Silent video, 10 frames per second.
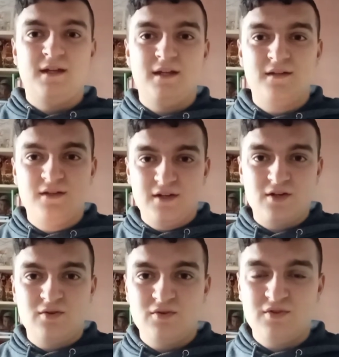Il
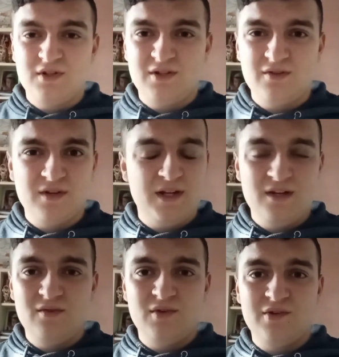Circus non è
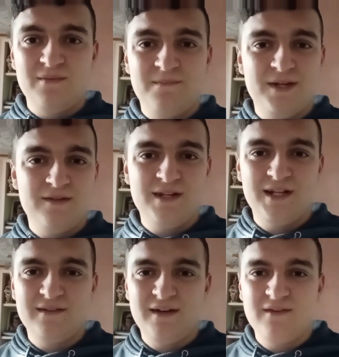l'unico impegno della
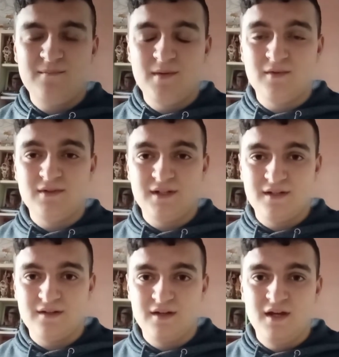driver
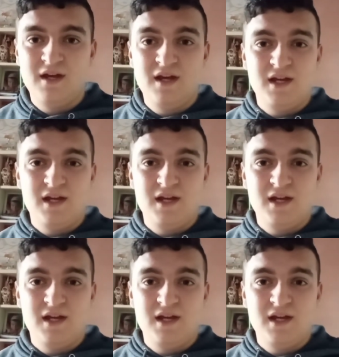piemontese